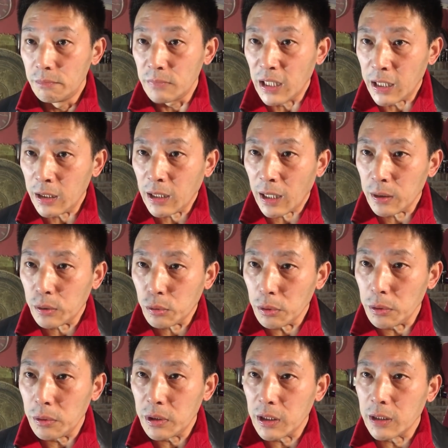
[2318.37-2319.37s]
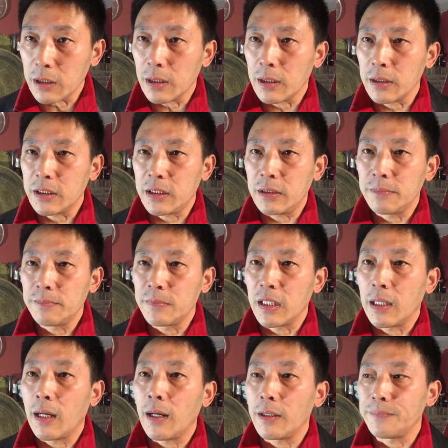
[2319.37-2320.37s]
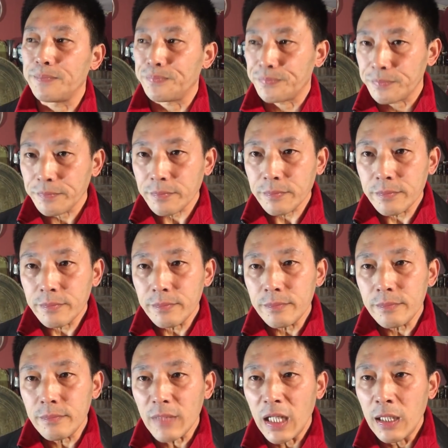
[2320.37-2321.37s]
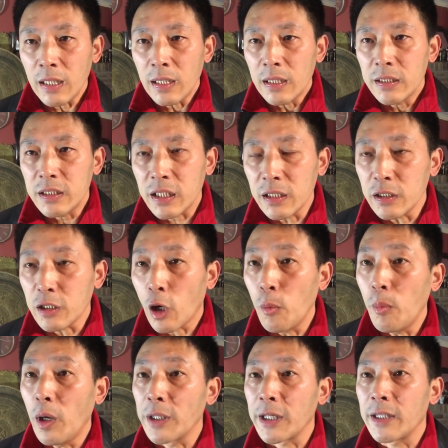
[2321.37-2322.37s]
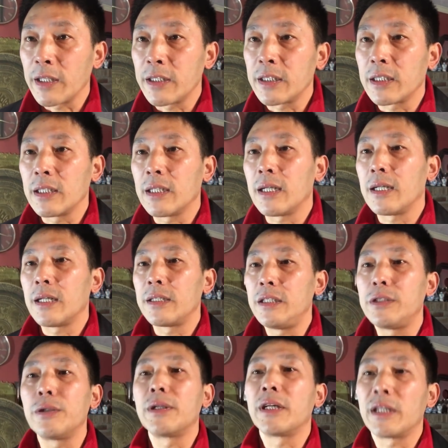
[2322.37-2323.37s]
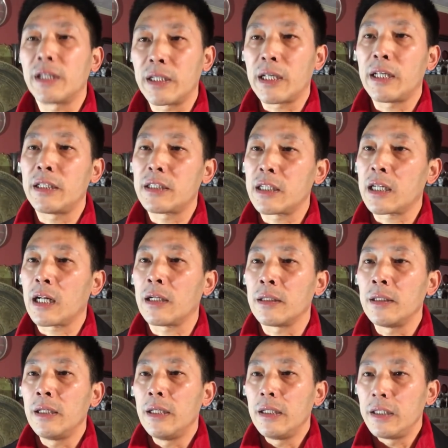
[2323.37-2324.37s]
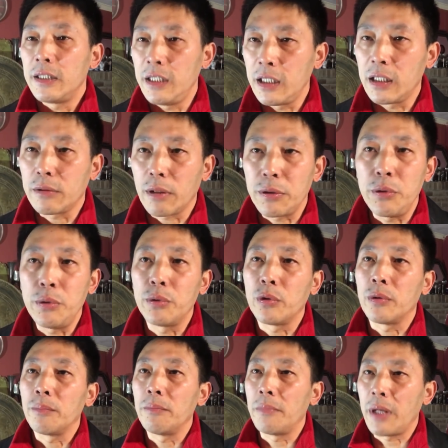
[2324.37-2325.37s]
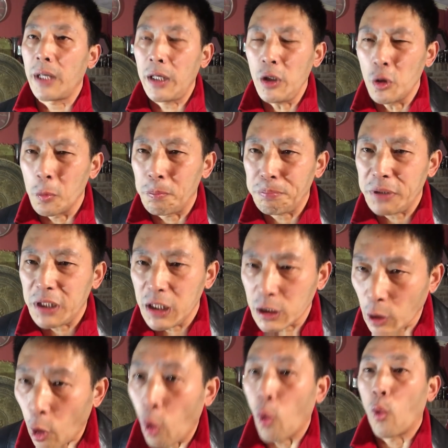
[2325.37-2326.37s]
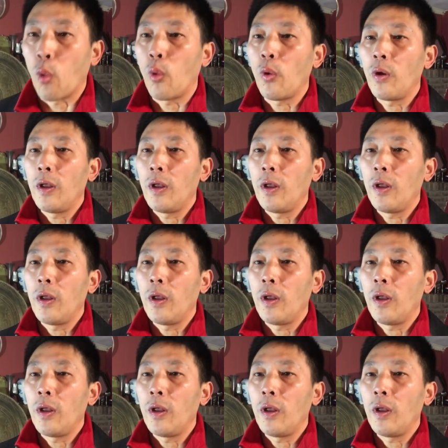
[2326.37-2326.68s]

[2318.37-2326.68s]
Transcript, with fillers: 那一代对于这个呃清朝末年的这个一九零零年这场义和团运动没有批透，